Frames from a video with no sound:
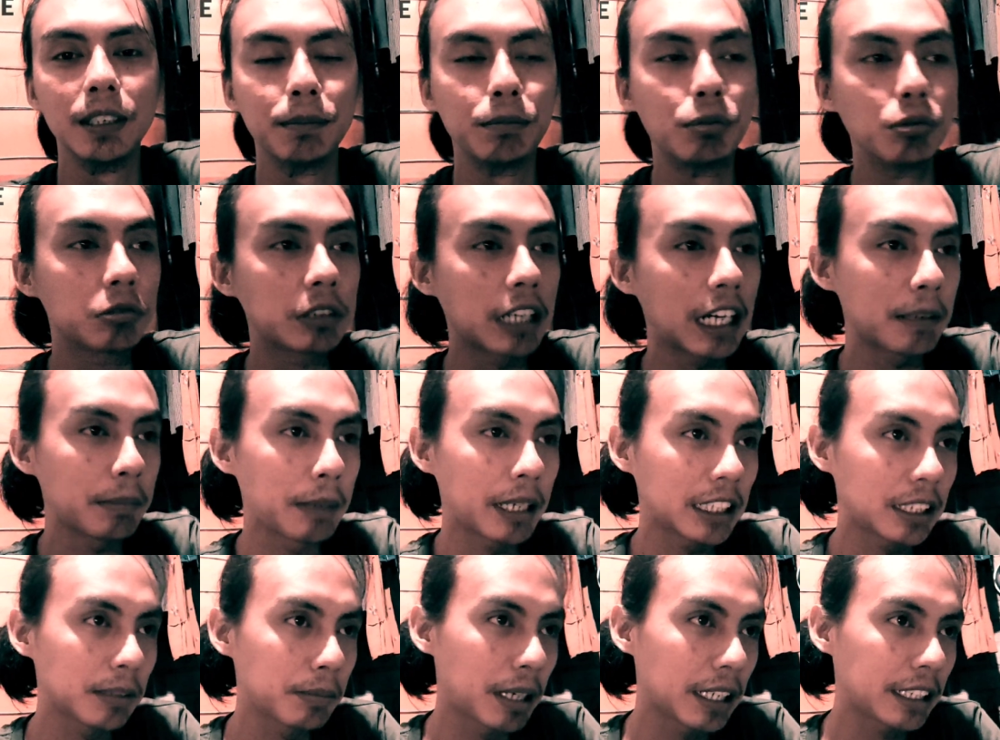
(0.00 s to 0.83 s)
bukan
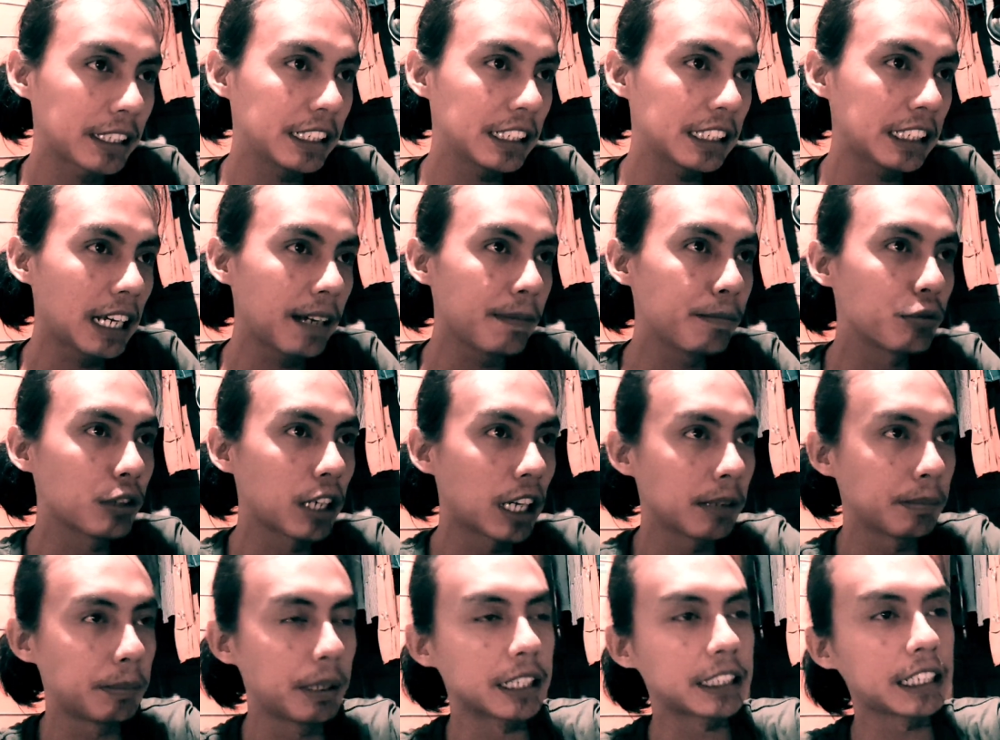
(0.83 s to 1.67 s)
matematika
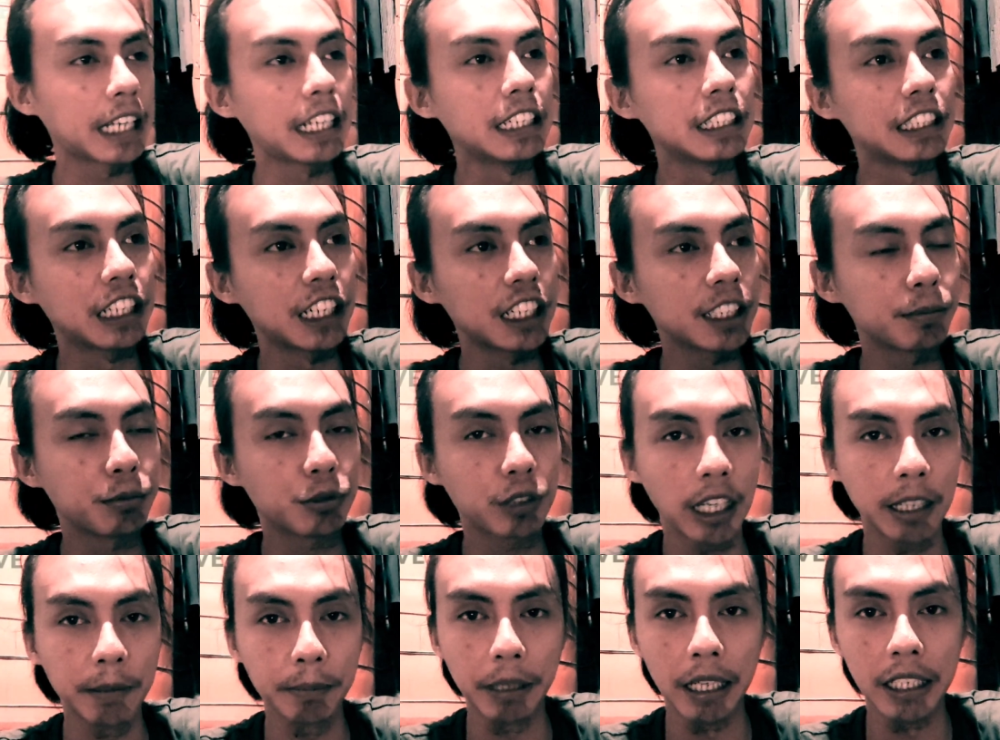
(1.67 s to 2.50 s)
bukan bahasa Inggris
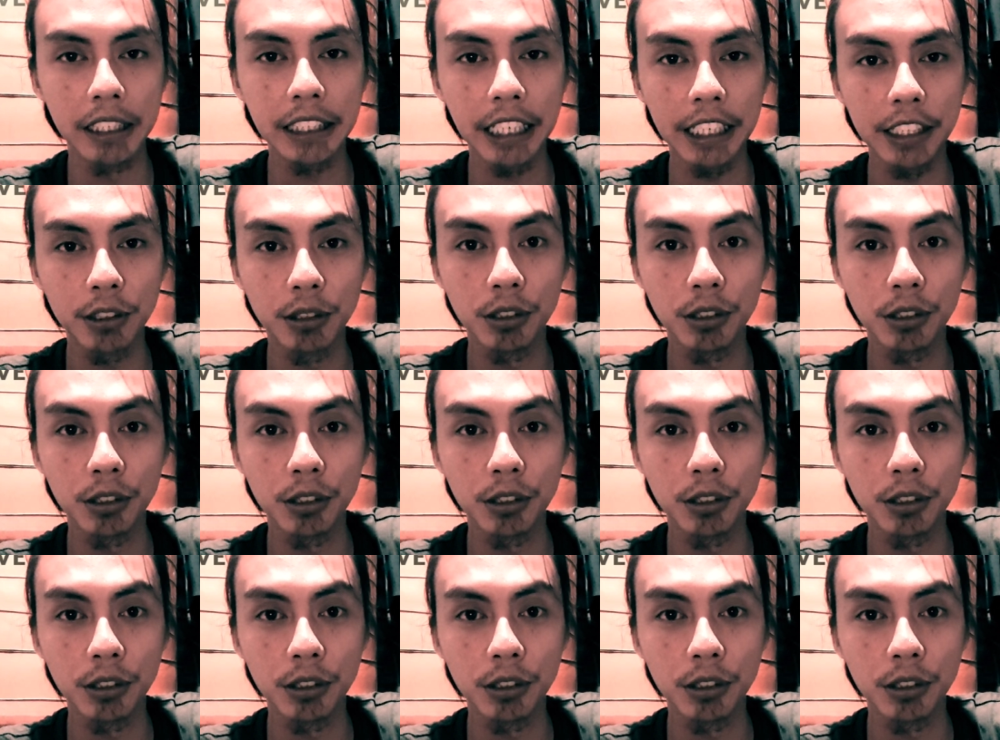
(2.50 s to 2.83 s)
bukan bahasa